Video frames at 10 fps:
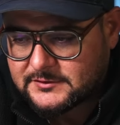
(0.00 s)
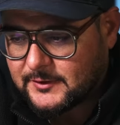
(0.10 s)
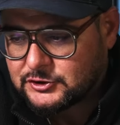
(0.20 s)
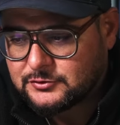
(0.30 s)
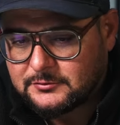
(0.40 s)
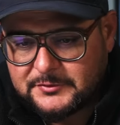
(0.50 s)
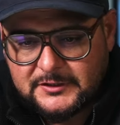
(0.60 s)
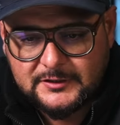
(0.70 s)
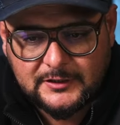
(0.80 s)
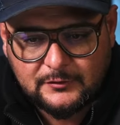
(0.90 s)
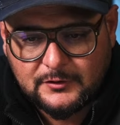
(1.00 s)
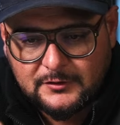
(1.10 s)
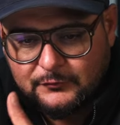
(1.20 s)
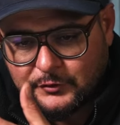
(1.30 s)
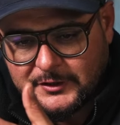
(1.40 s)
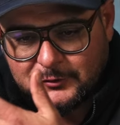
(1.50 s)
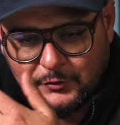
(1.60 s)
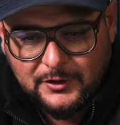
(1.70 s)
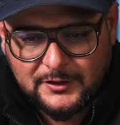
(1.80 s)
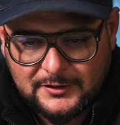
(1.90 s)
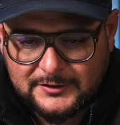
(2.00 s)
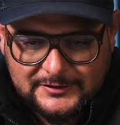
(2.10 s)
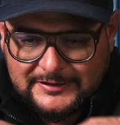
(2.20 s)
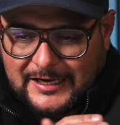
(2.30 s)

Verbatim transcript: zwei Stunden Meeting, äh, wo eh nur äh,